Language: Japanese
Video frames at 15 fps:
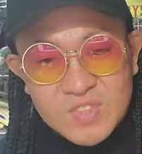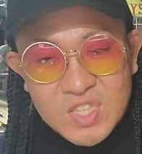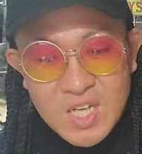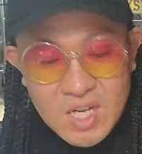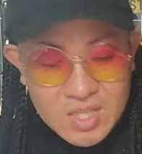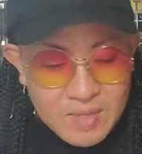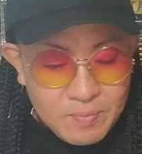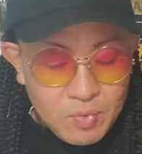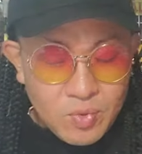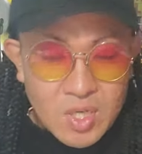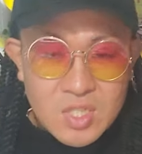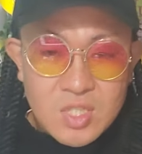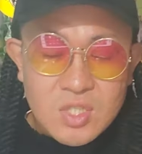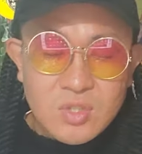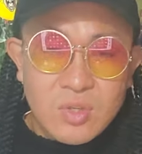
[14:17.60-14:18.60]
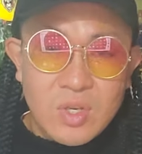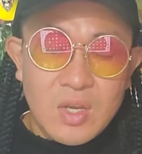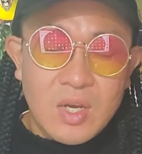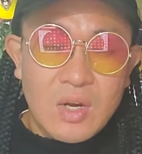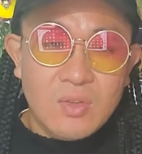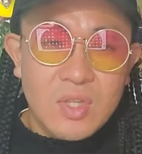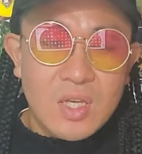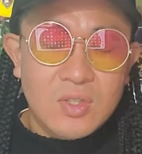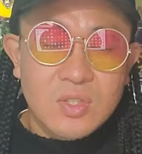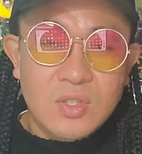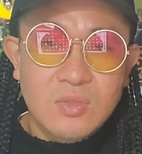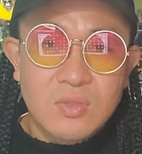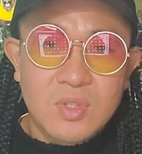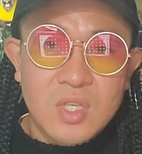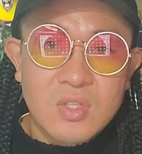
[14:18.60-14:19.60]
じゃないとやっぱおかしいですよね。あの
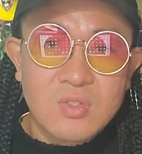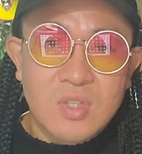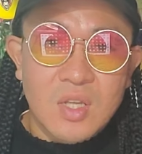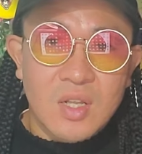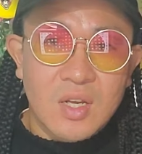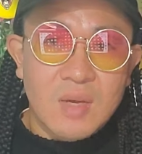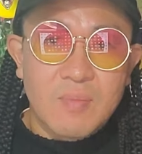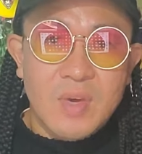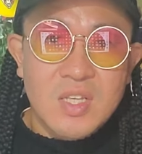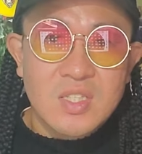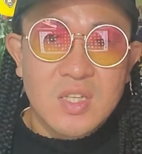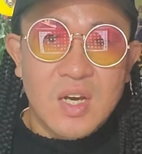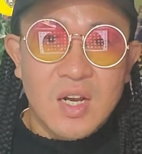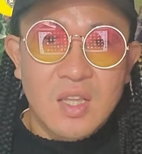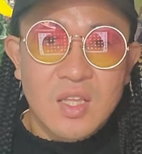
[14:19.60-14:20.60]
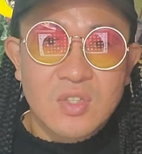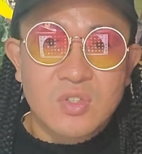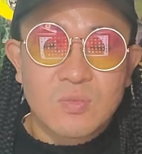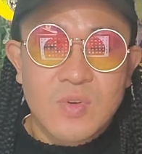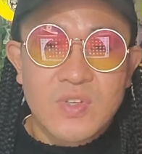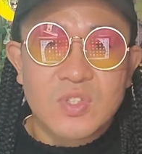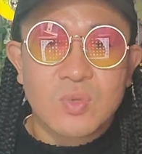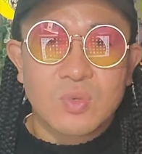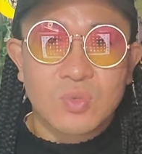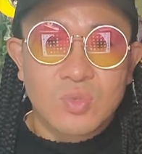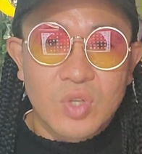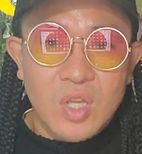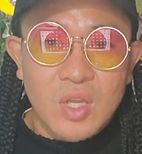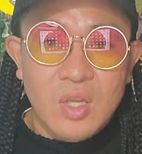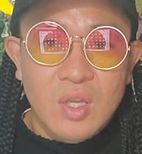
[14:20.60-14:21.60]
タクシー運転手さんなんかマジで腹立つと思いますよ、本
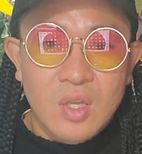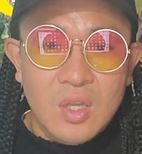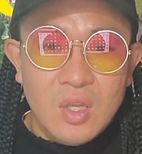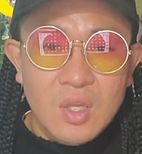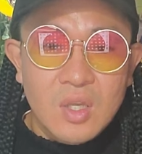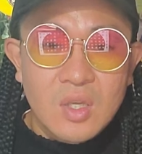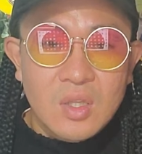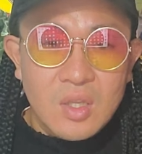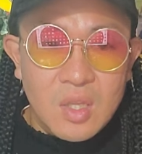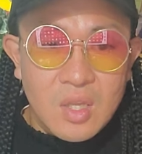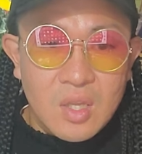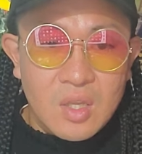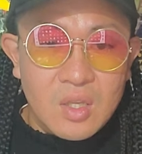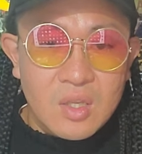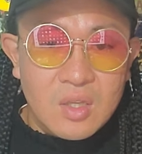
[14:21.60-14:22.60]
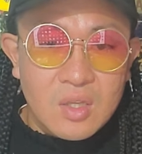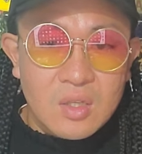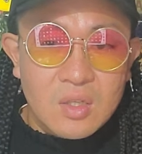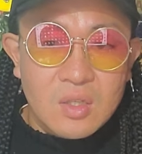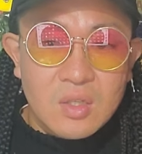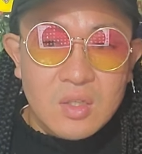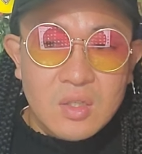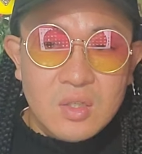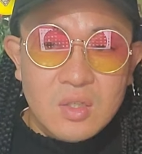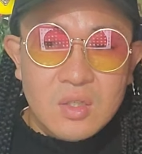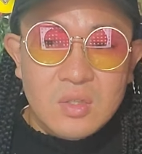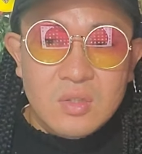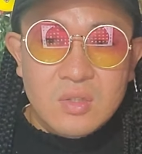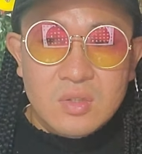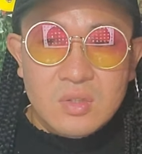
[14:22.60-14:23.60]
当に。ね
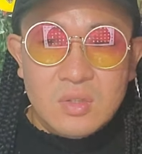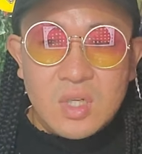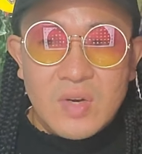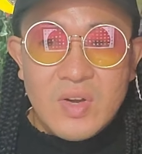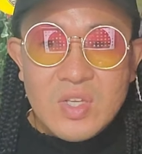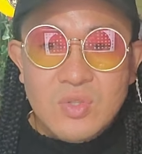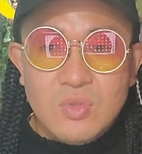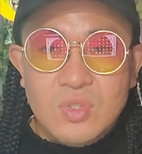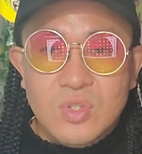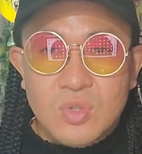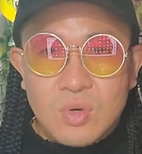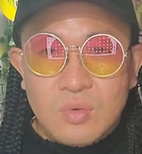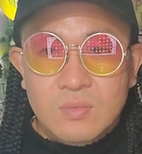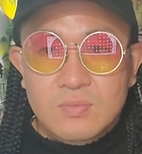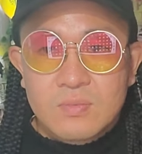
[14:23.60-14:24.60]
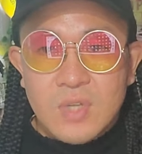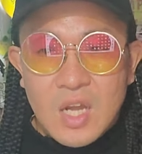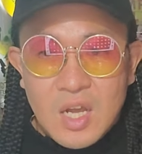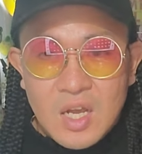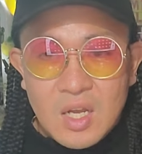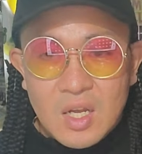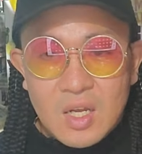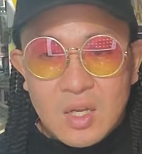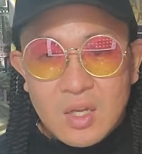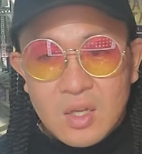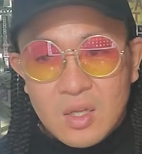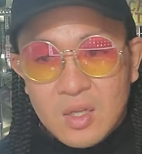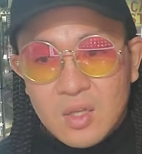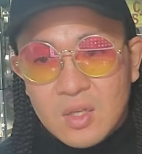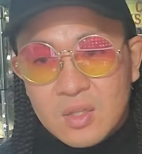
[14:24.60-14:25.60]
うん、かわいそうですよ。はあ、
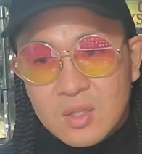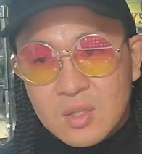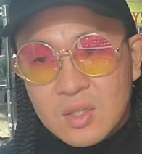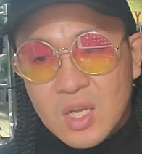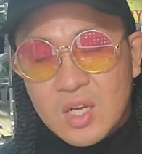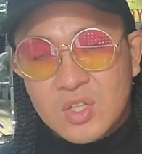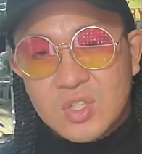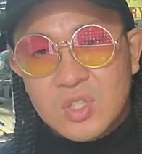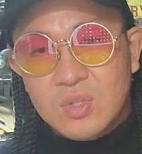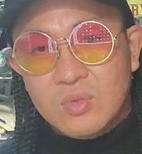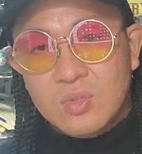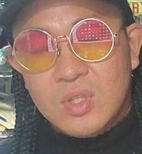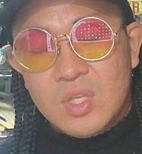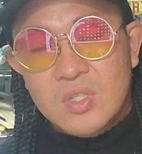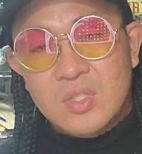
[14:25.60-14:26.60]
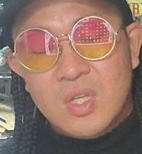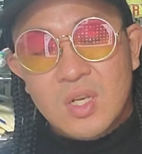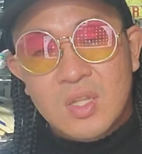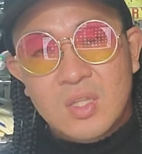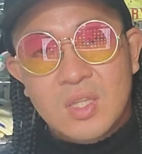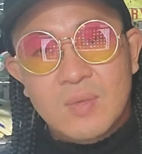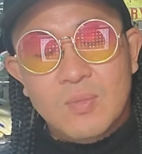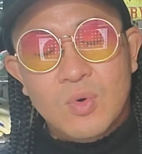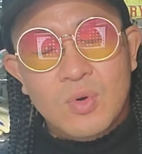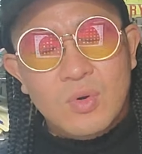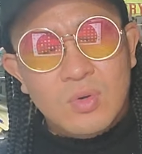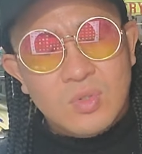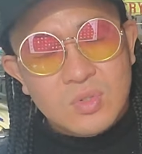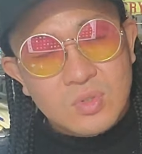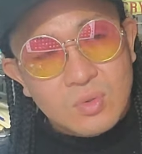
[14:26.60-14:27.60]
タクシーの運転手さんなんて
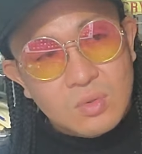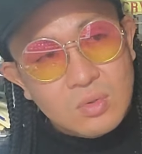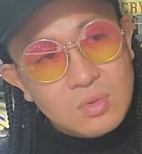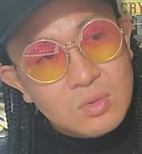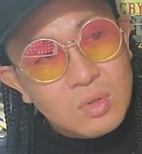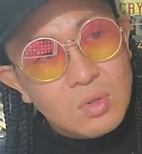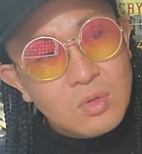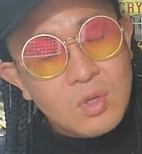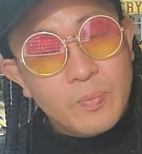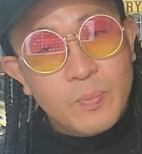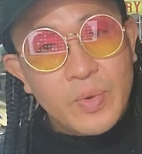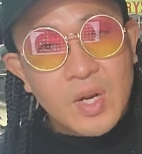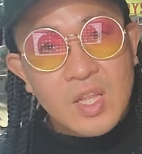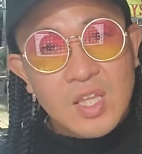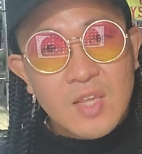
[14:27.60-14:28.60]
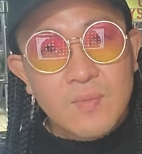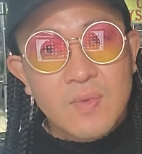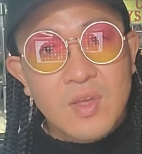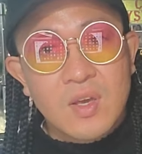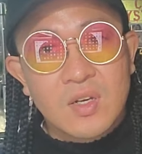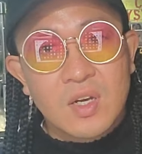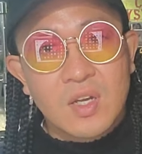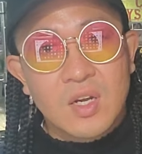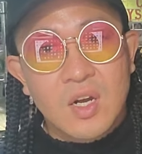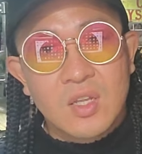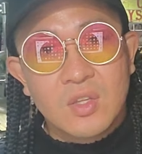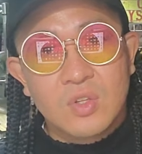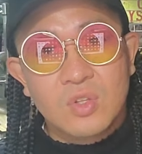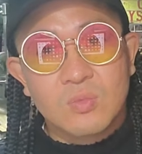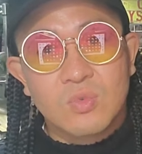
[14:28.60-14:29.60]
もう相当酔っ払いに迷惑かけら
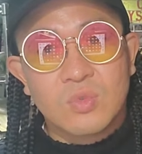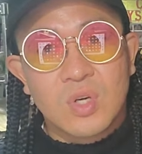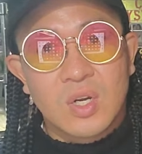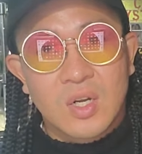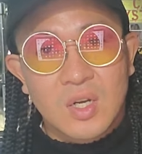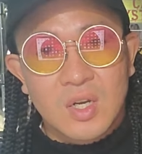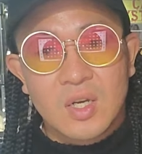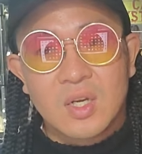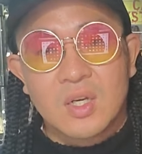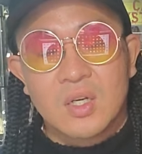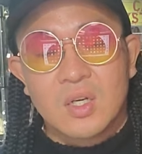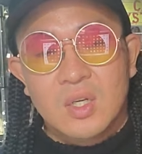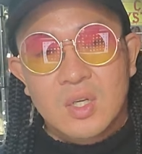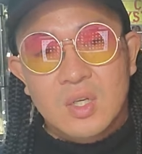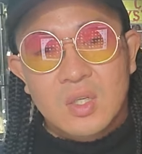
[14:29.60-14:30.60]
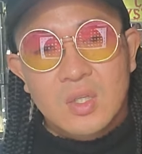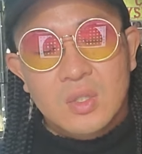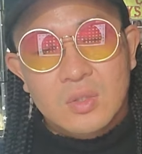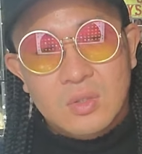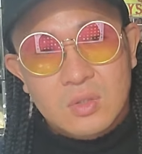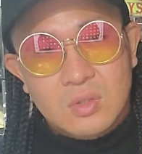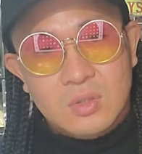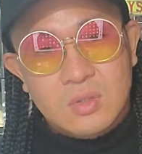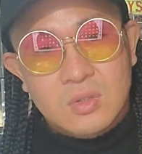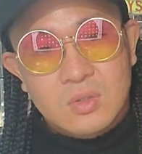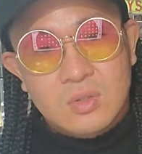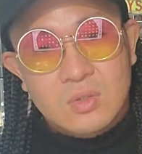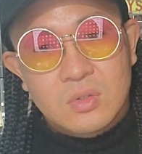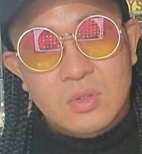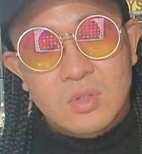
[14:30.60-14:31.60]
れてると思うから、うん、